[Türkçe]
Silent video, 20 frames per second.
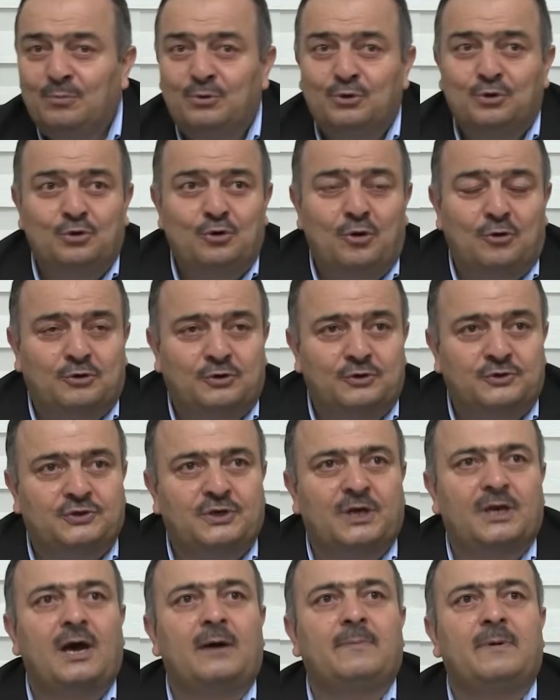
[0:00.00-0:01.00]
Buyuruyor ki
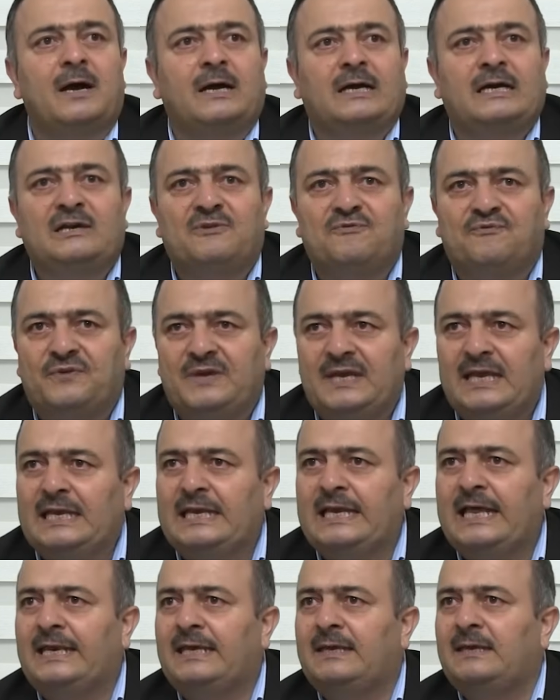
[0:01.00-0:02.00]
Cenab-ı Hakk'ın
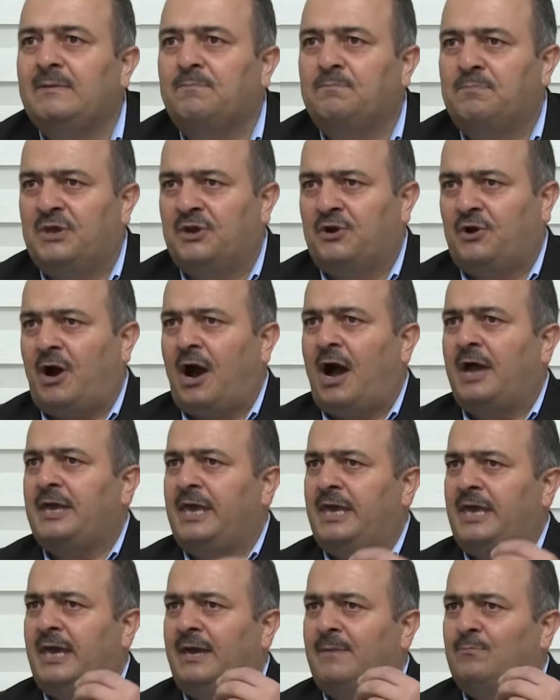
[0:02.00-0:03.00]
fiilleri bir
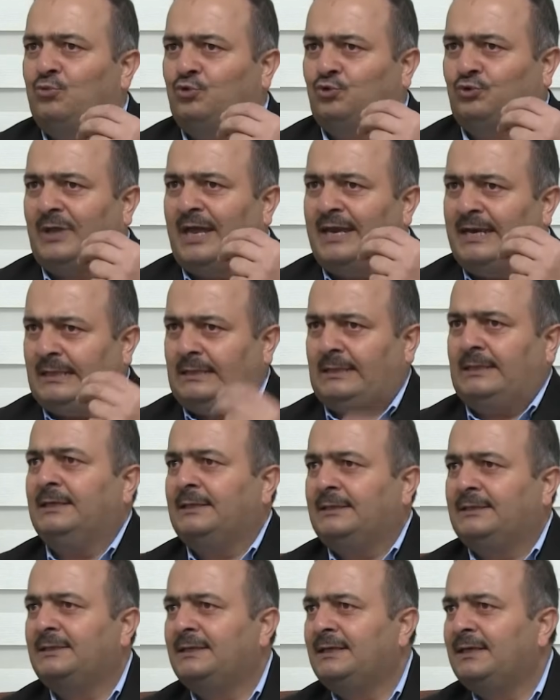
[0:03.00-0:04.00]
gayeye
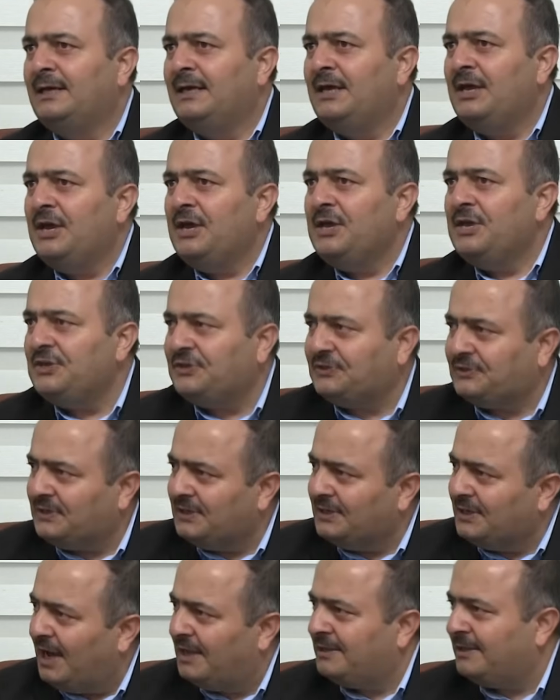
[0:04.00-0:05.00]
müstenittir,
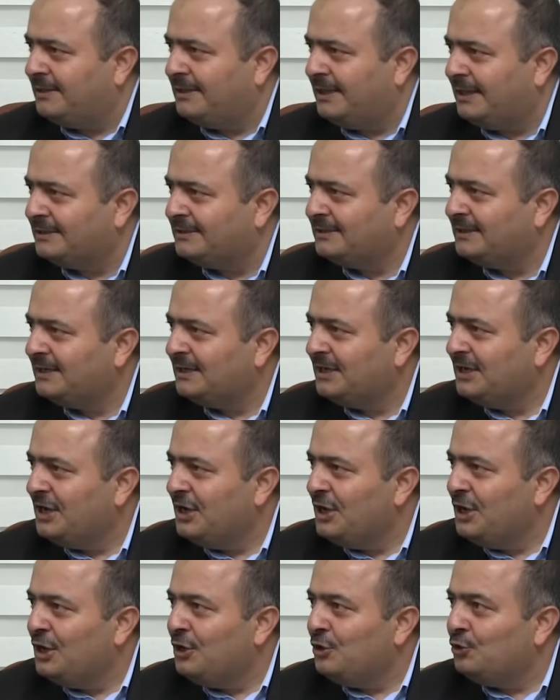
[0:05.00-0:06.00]
istinad eder.
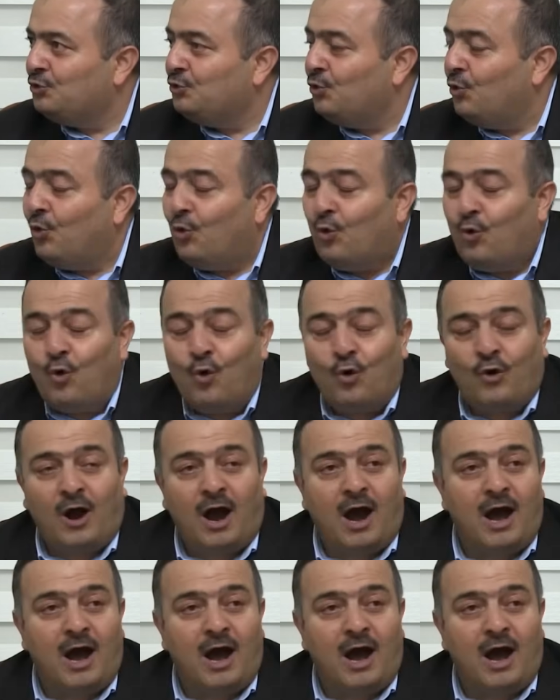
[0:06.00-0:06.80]
O